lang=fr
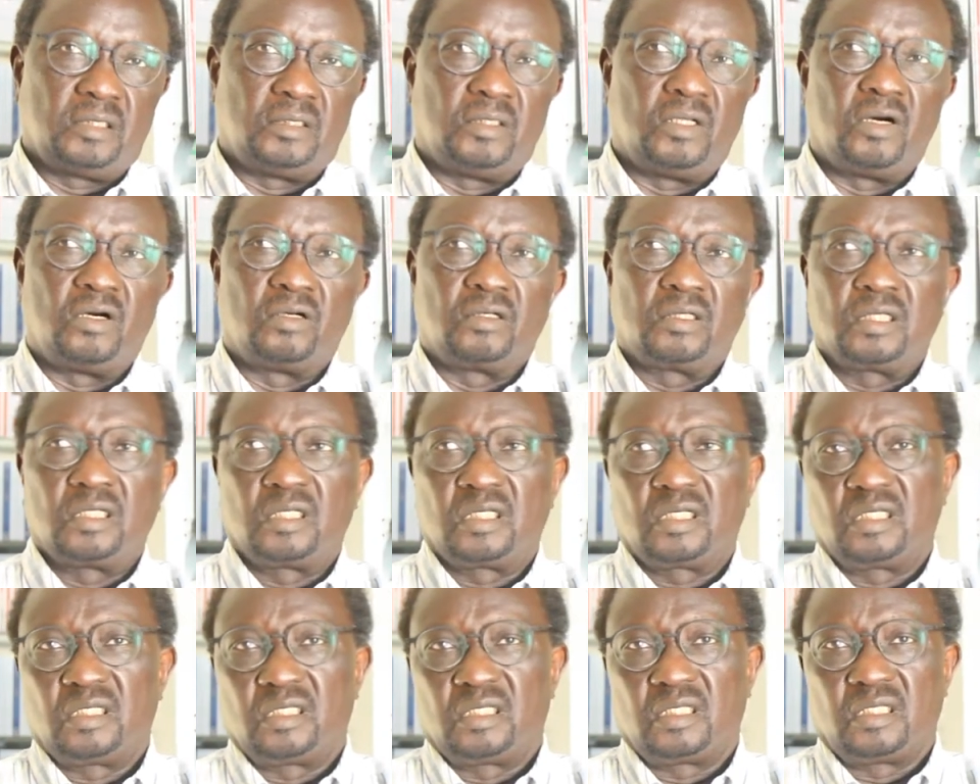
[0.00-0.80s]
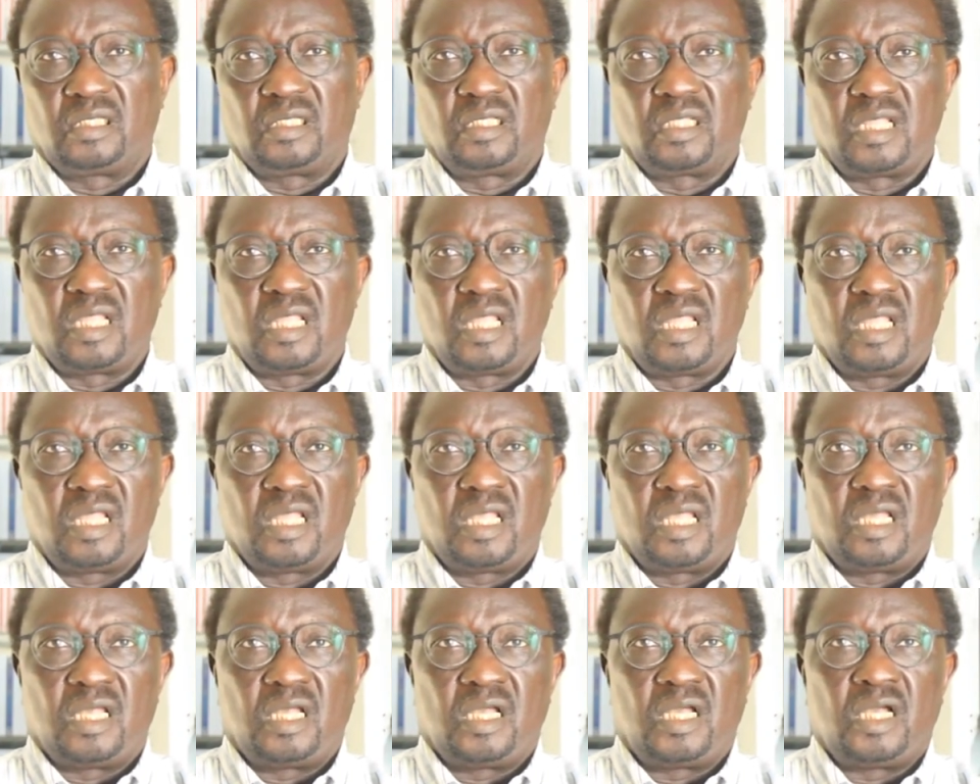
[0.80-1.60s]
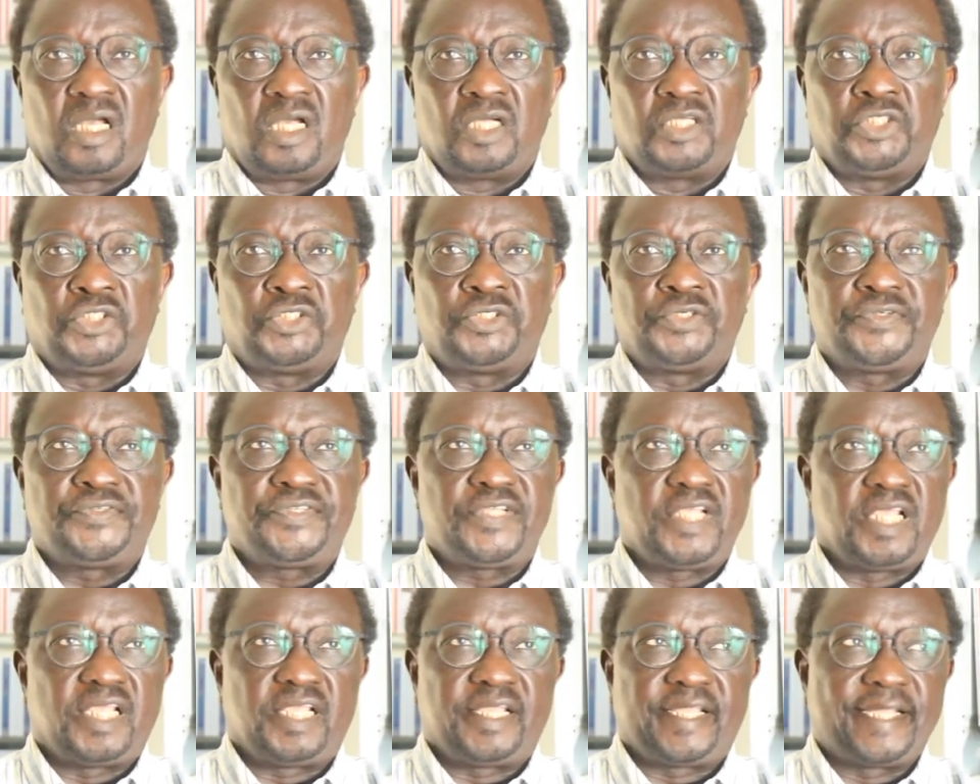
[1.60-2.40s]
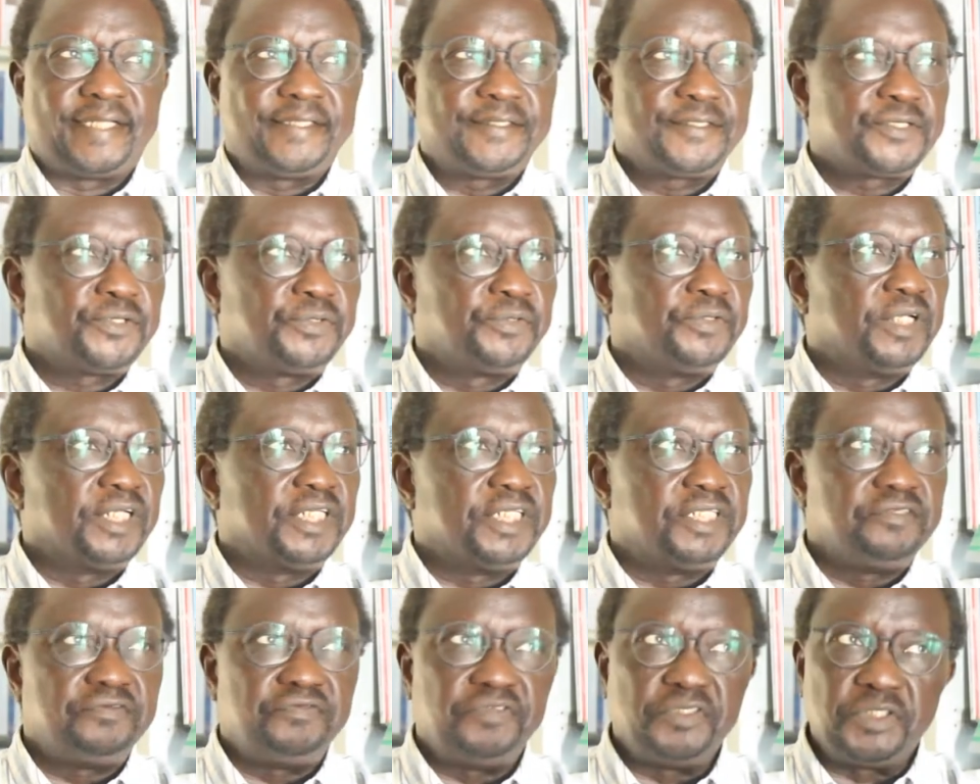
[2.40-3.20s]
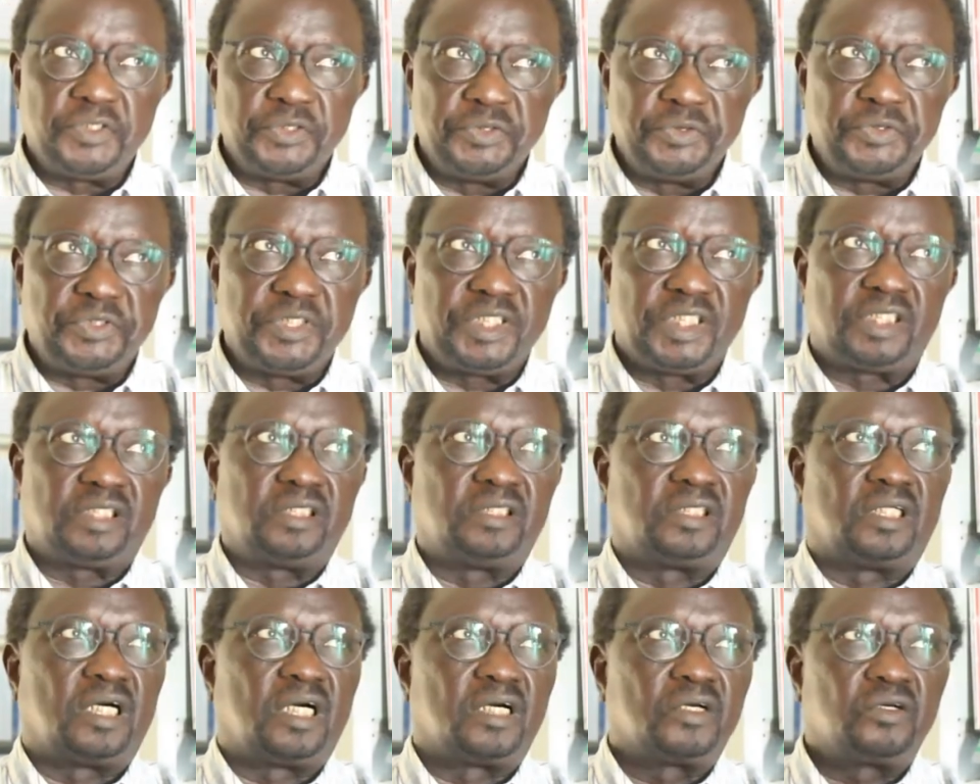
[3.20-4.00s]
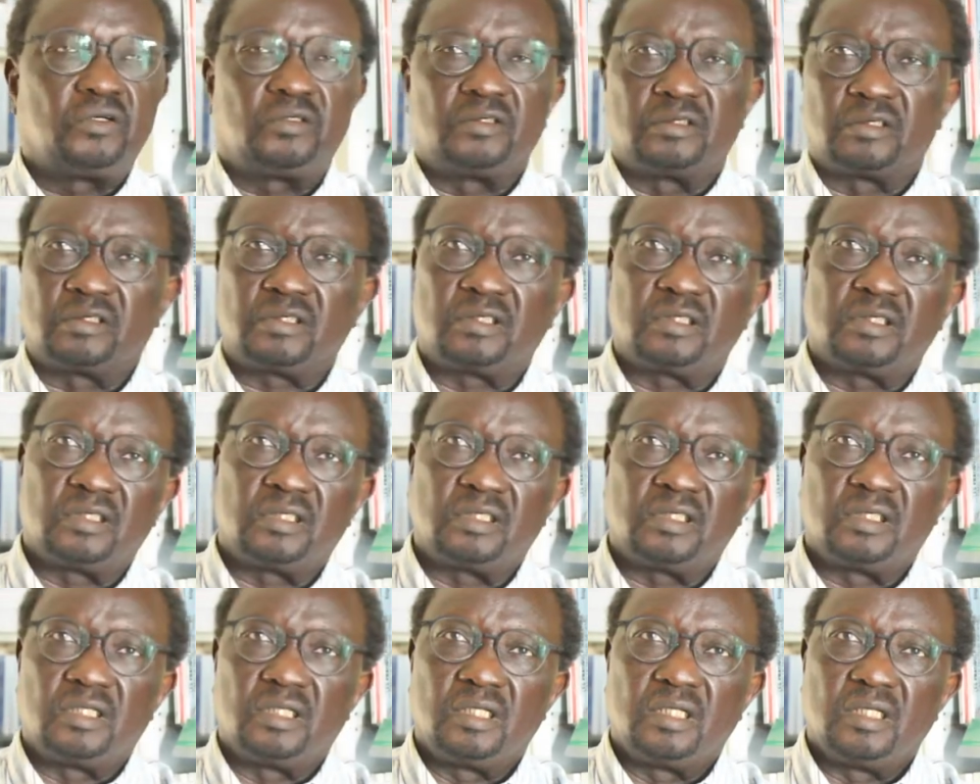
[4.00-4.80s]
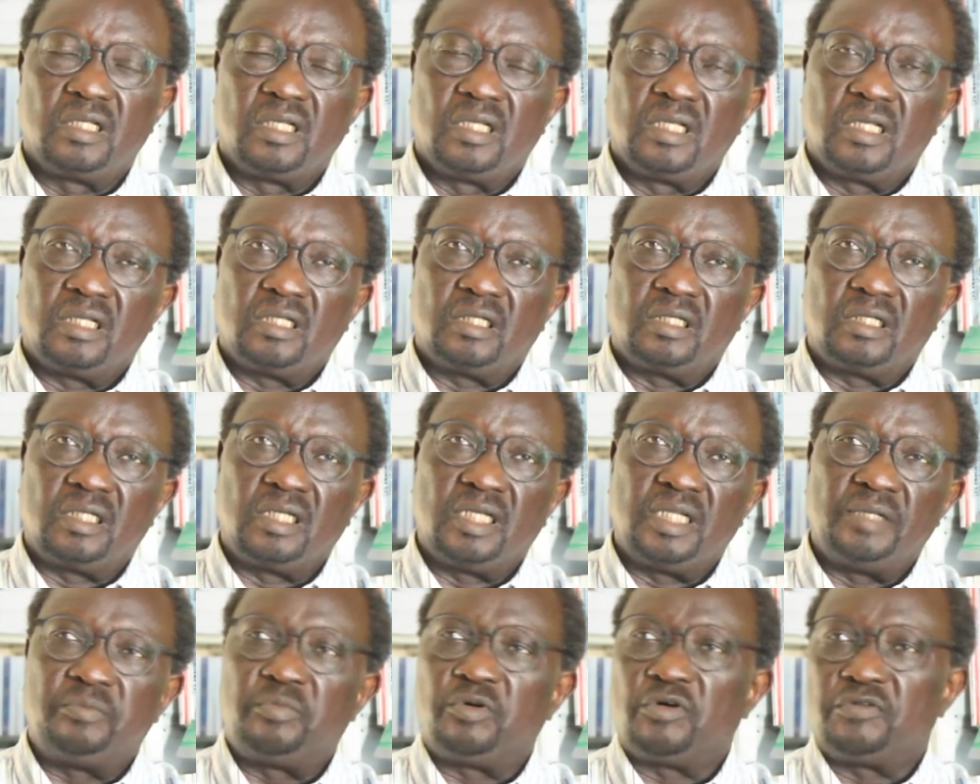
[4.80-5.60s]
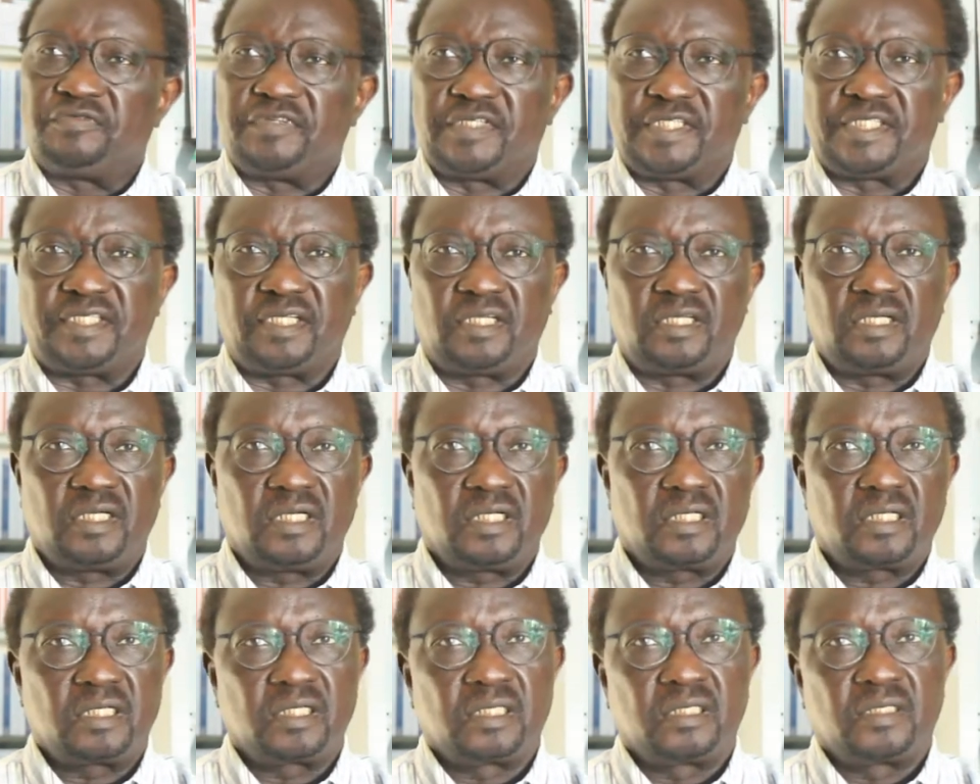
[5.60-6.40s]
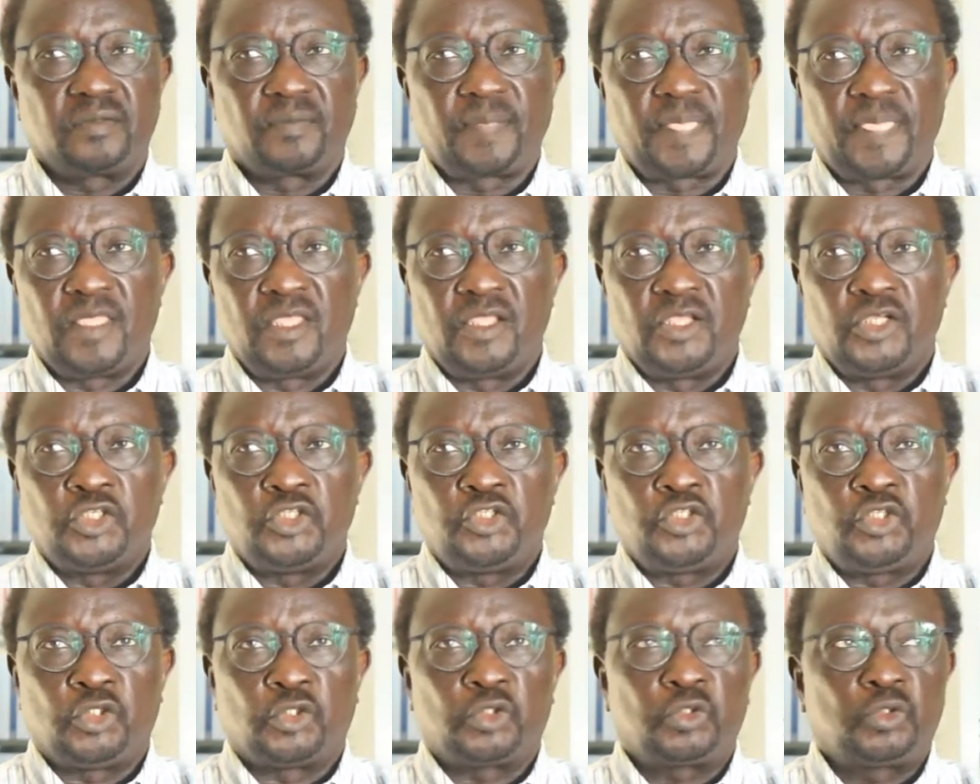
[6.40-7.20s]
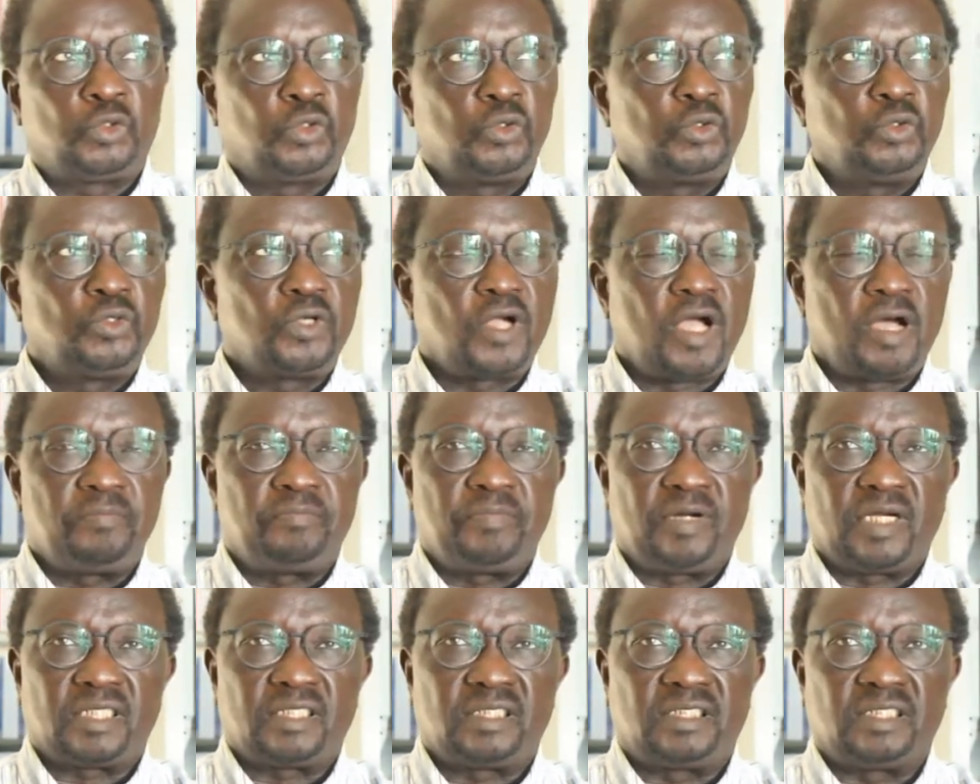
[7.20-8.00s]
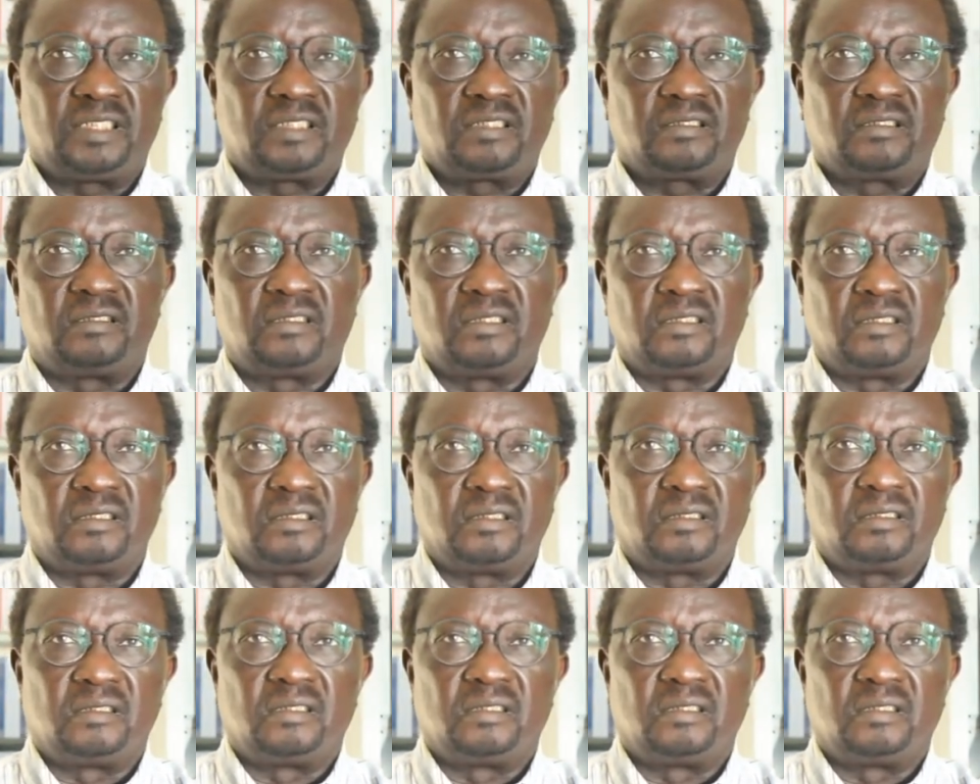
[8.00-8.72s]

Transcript: Donc, euh, je sais quelles sont les difficultés que rencontrent les professeurs, surtout à partir de